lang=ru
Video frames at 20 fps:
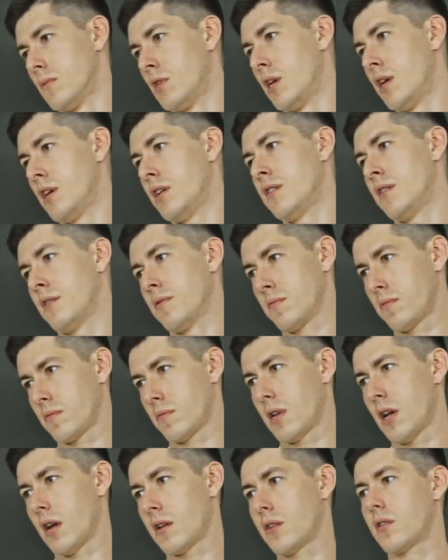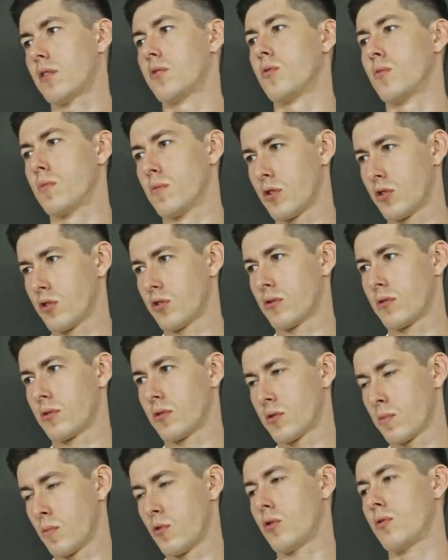Дэнни, как ты думаешь,
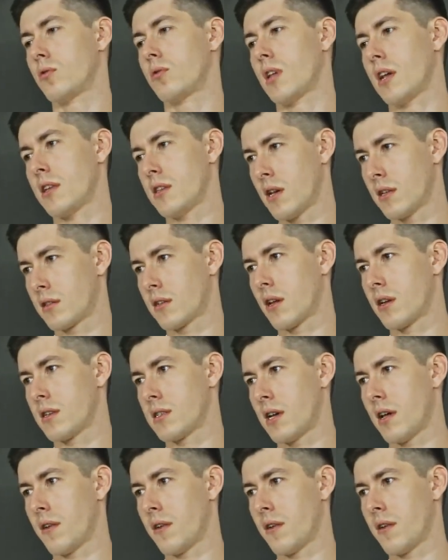смогут они открыть